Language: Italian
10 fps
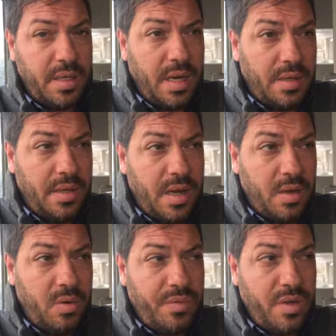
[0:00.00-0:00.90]
che, la
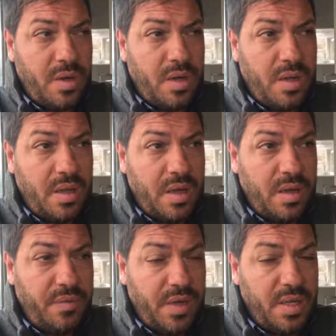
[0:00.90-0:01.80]
diranno fino alla,
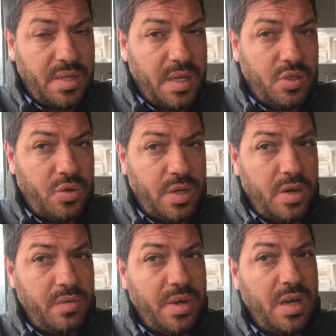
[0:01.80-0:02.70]
alla, fine, se la
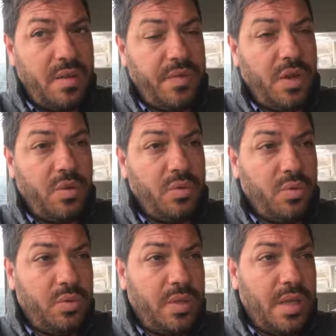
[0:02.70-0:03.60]
giocheranno fino alla fine con
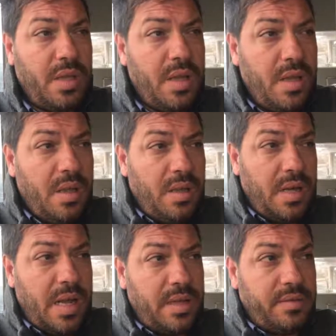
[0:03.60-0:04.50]
tutte
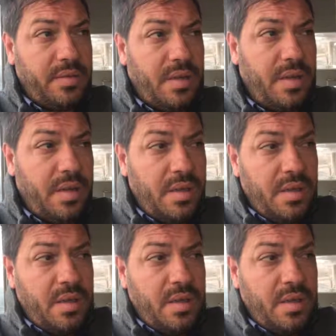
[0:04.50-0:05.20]
le altre